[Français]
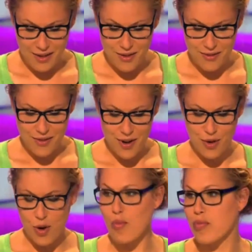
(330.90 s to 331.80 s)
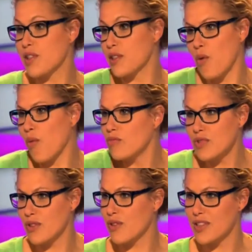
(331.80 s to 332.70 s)
le vol euh, petit con.
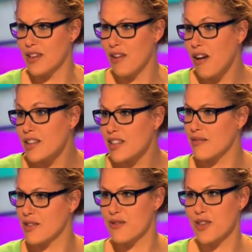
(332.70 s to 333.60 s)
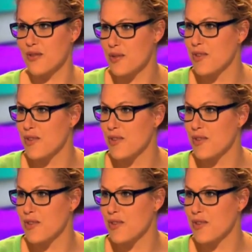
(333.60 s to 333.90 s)
Genre, c'est Oh, c'est un vélo, j'ai envie